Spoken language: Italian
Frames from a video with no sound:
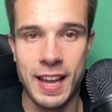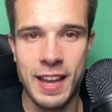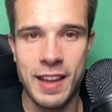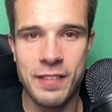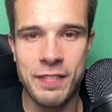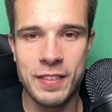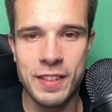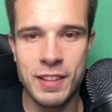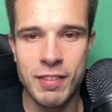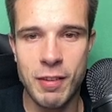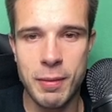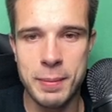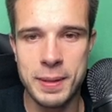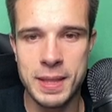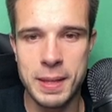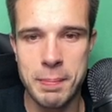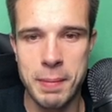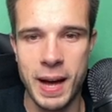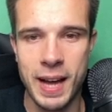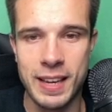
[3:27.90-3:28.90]

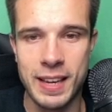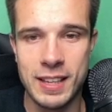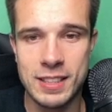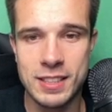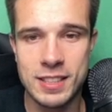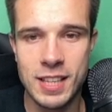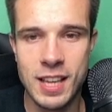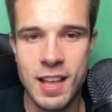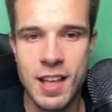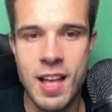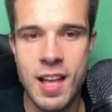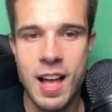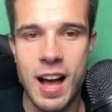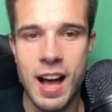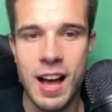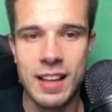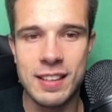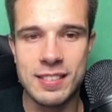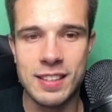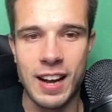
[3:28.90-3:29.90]
effettivamente Binance
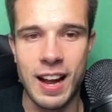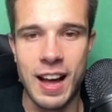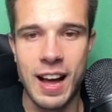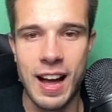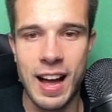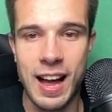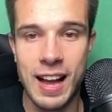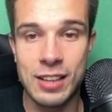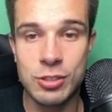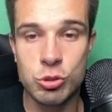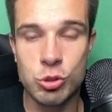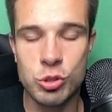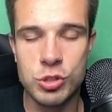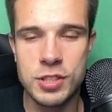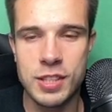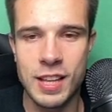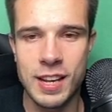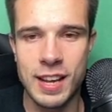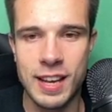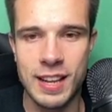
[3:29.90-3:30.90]
andrà a
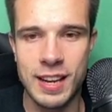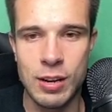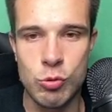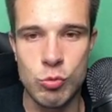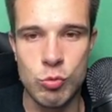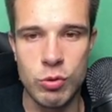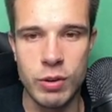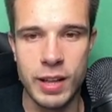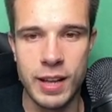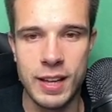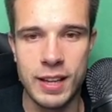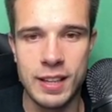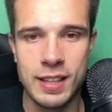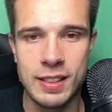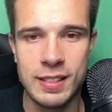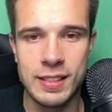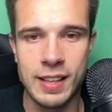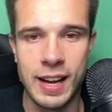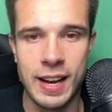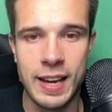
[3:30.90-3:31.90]
sostenere Luna
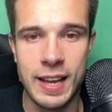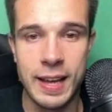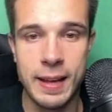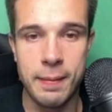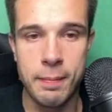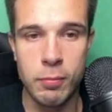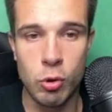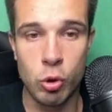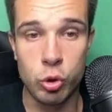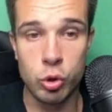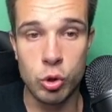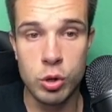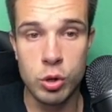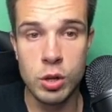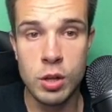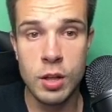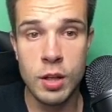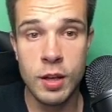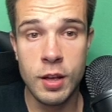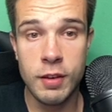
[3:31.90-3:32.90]
in tale modo.
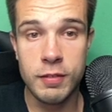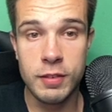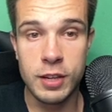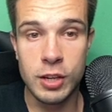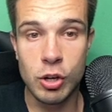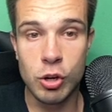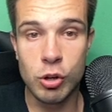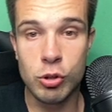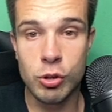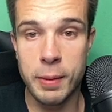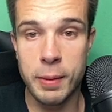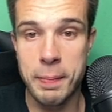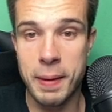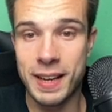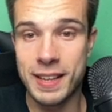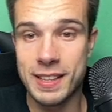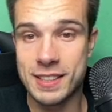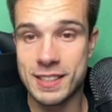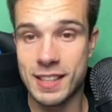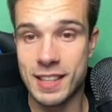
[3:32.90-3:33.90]
Vi ricordo che
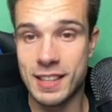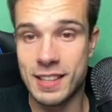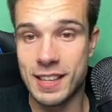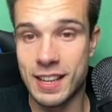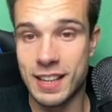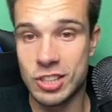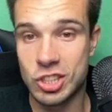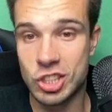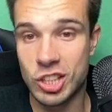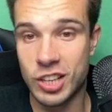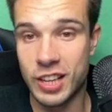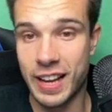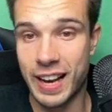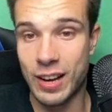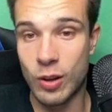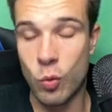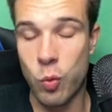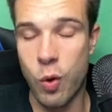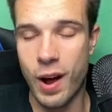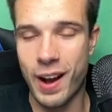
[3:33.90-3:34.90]
Binance detiene circa
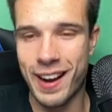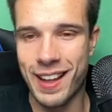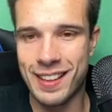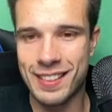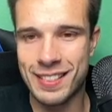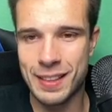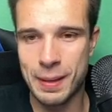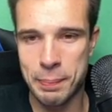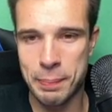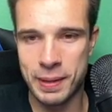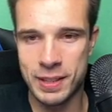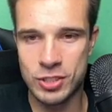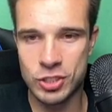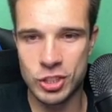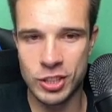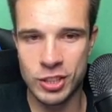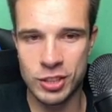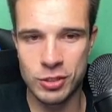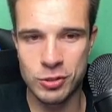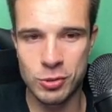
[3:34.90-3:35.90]
il
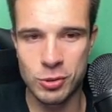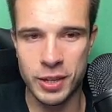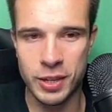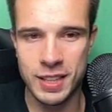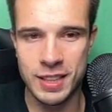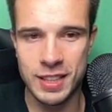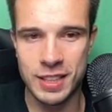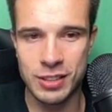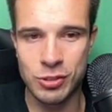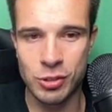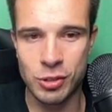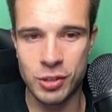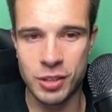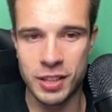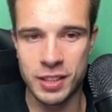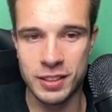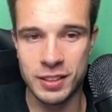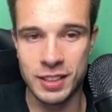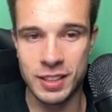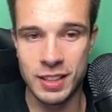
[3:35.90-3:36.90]
40% di
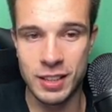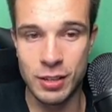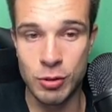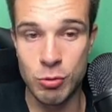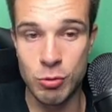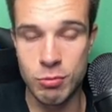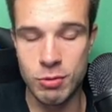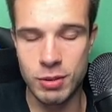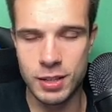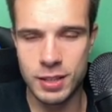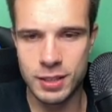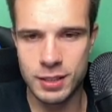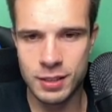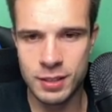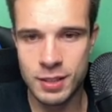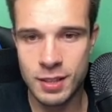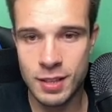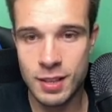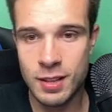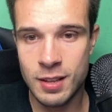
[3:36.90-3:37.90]
token di Lunk,
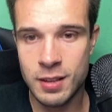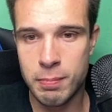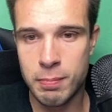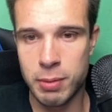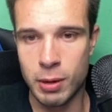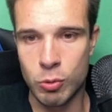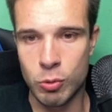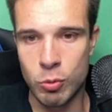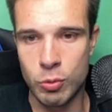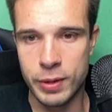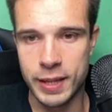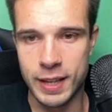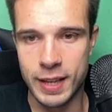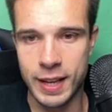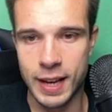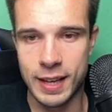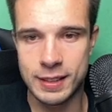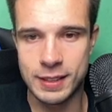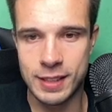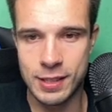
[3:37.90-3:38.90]
per cui
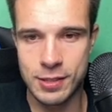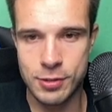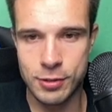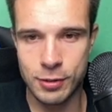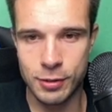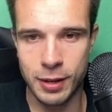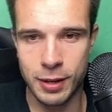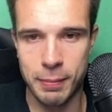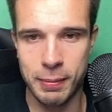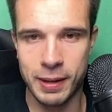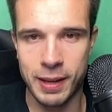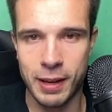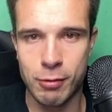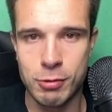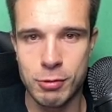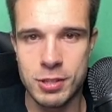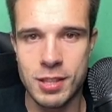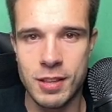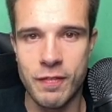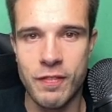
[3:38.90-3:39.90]
attenzione perché
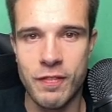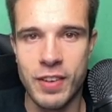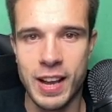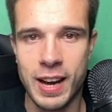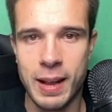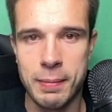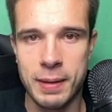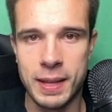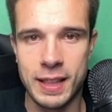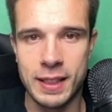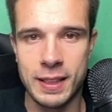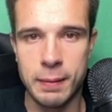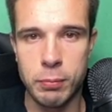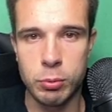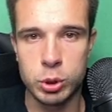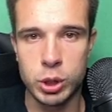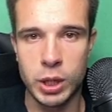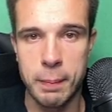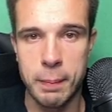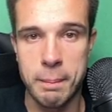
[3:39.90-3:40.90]
questa veramente
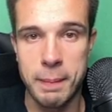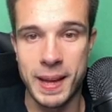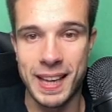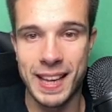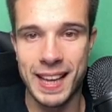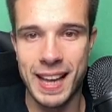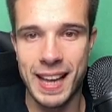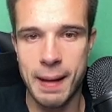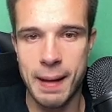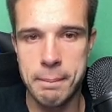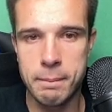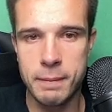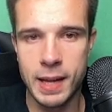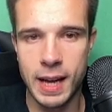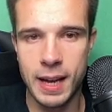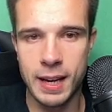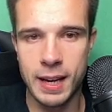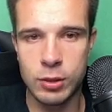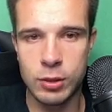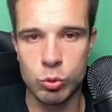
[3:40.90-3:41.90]
potrebbe
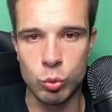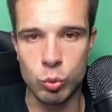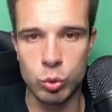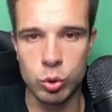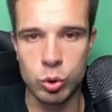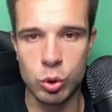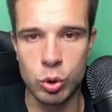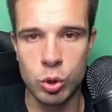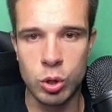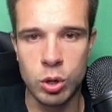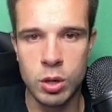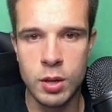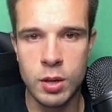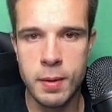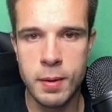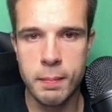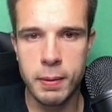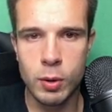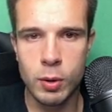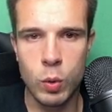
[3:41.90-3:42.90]
cambiare tutto
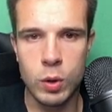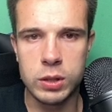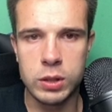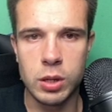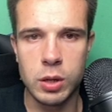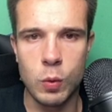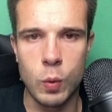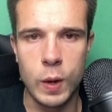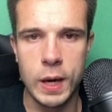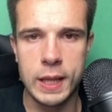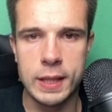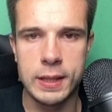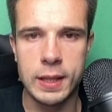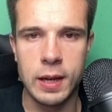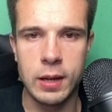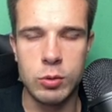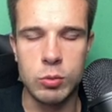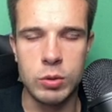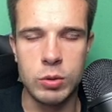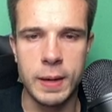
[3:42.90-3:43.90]
per quanto riguarda
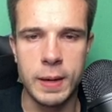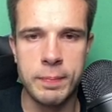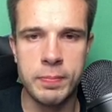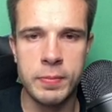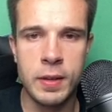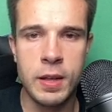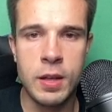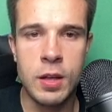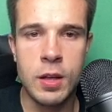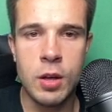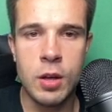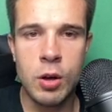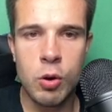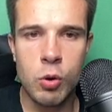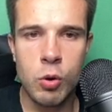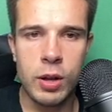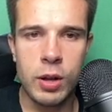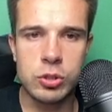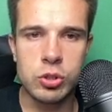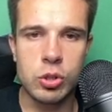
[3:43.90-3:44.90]
Terra Luna.
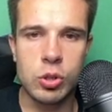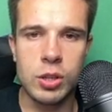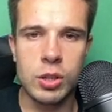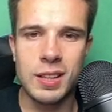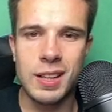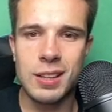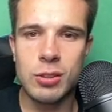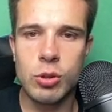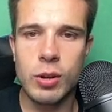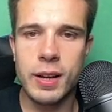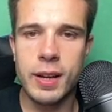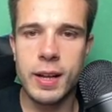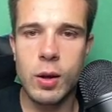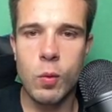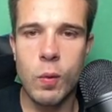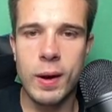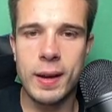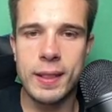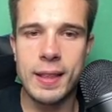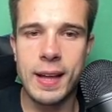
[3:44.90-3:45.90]
Ora sono andato anche a
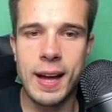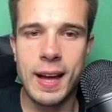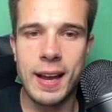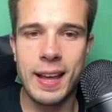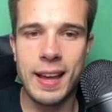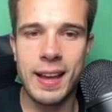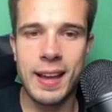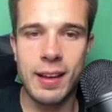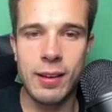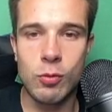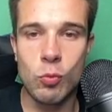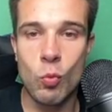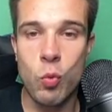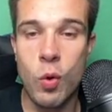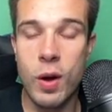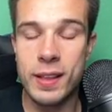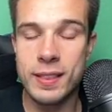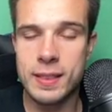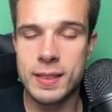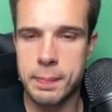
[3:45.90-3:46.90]
guardare
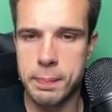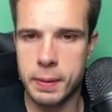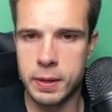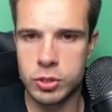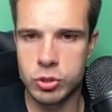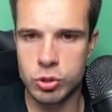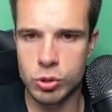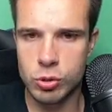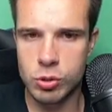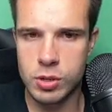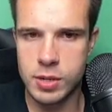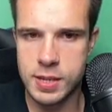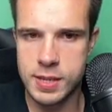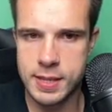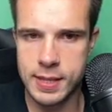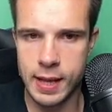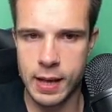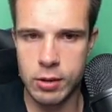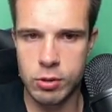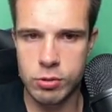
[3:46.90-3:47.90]
quante persone
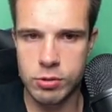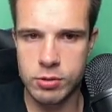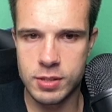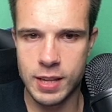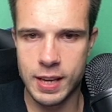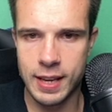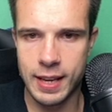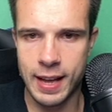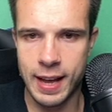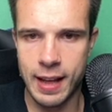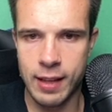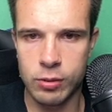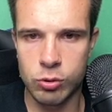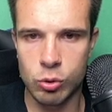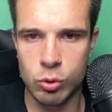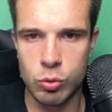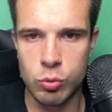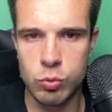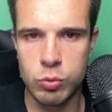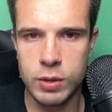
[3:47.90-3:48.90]
stanno
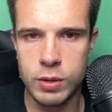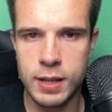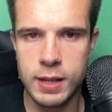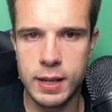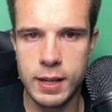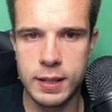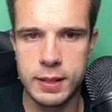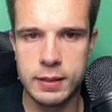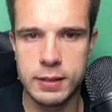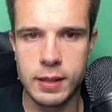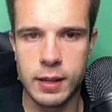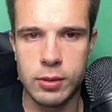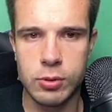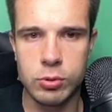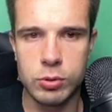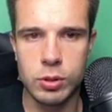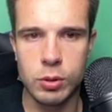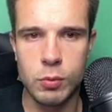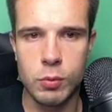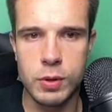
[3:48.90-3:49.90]
stakeando Luna
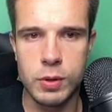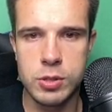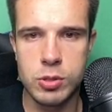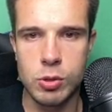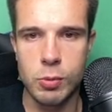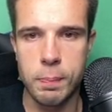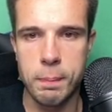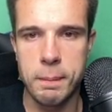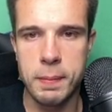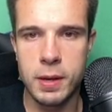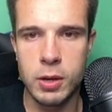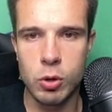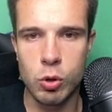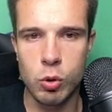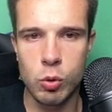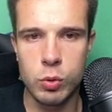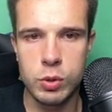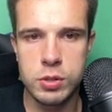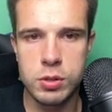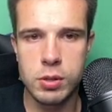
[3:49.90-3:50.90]
all'interno di questo
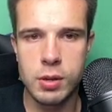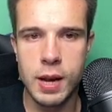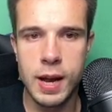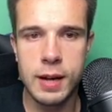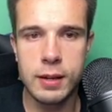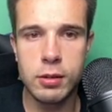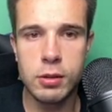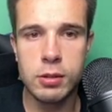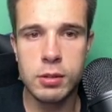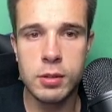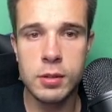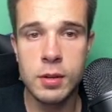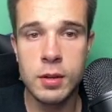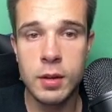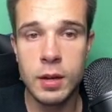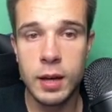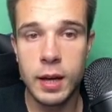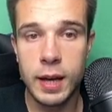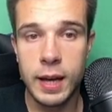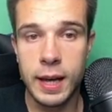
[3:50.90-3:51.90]
piccolo questionario
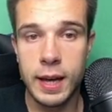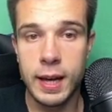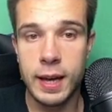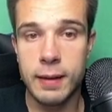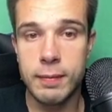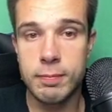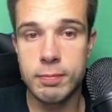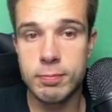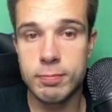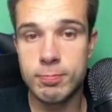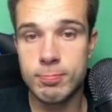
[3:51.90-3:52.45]
e